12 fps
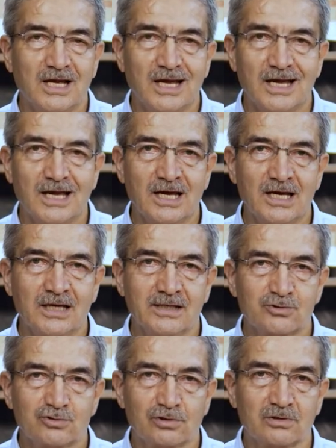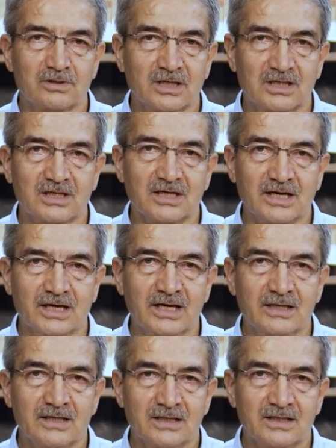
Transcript: He, sonundaki he,